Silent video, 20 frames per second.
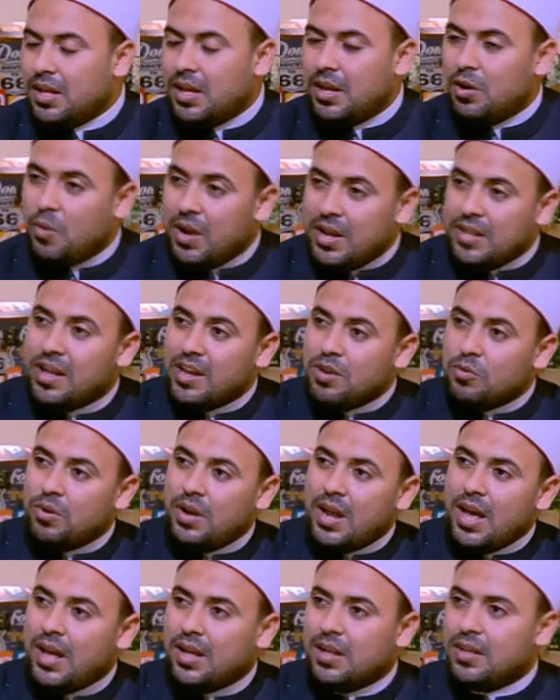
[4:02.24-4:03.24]
آه، والدها
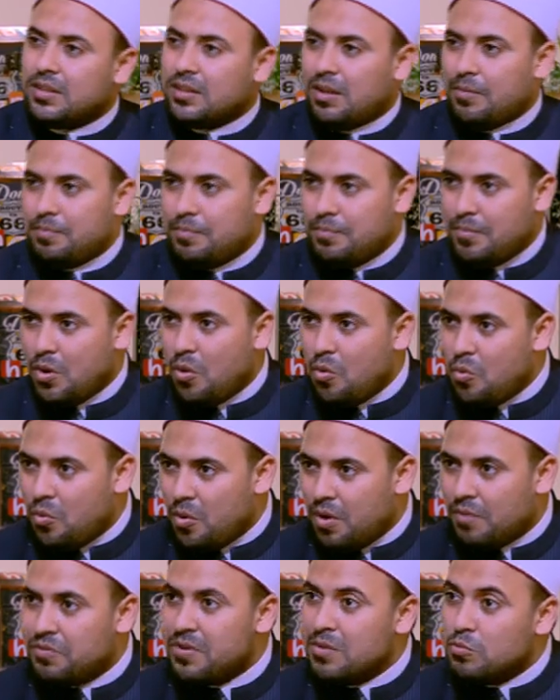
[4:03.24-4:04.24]
يقول لها طب
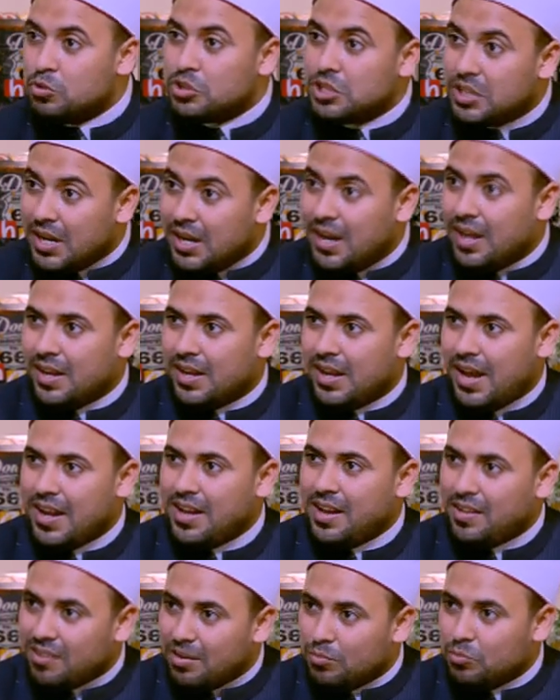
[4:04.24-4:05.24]
هو في مشكله
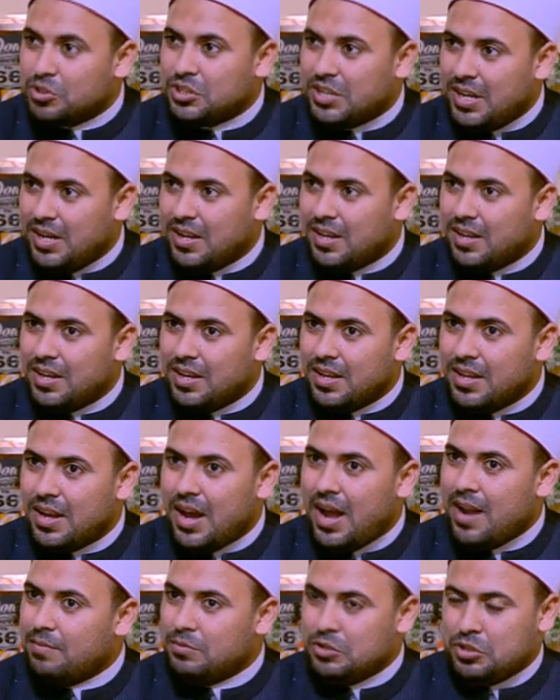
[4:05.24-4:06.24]
هيحصل مشكله
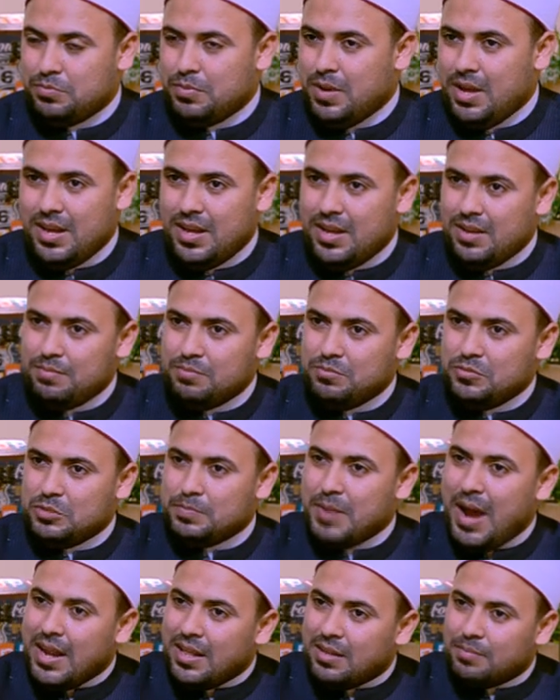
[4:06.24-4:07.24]
انا مش
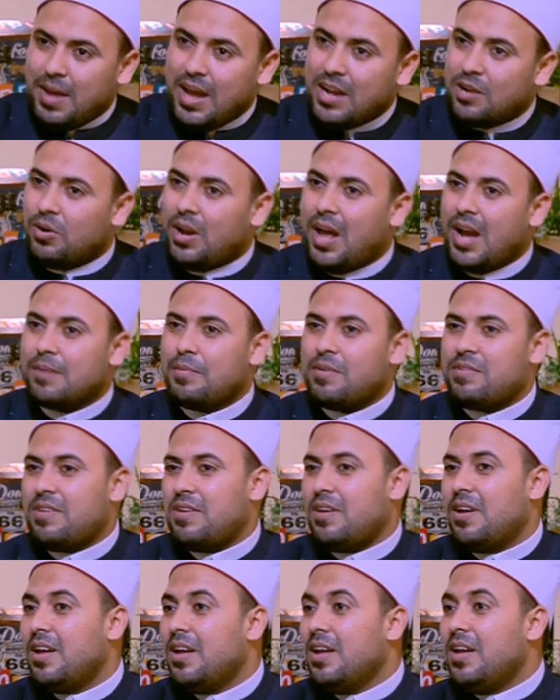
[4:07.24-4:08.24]
مش بعاند معاك ولا حاجه
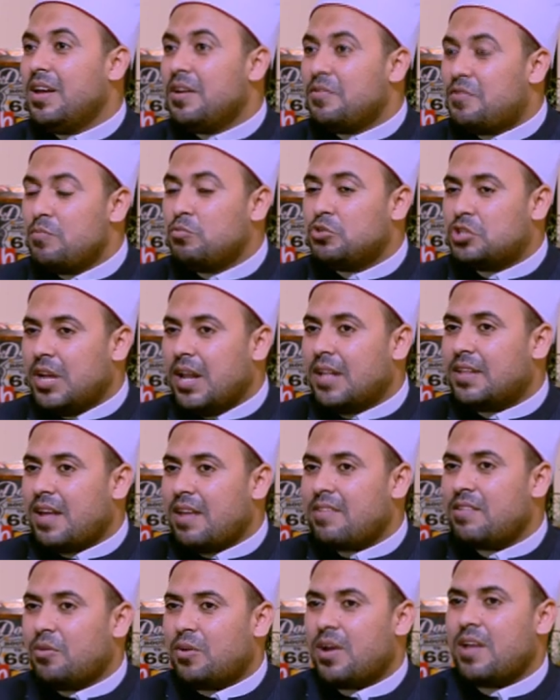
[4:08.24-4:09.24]
بس في مشكلات
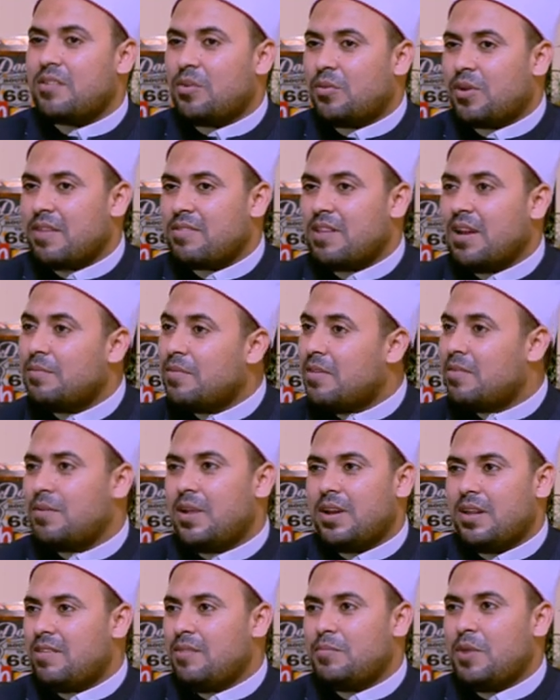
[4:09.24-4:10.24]
كذا وكذا وكذا
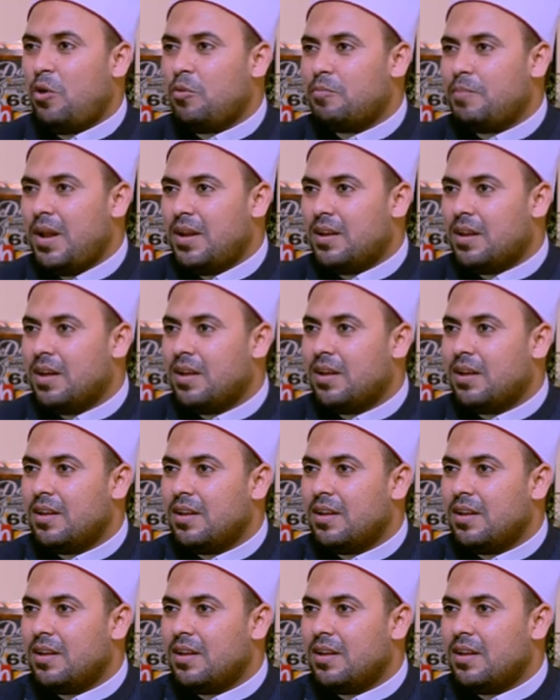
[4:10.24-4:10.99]
لازم ناخد بالنا تقول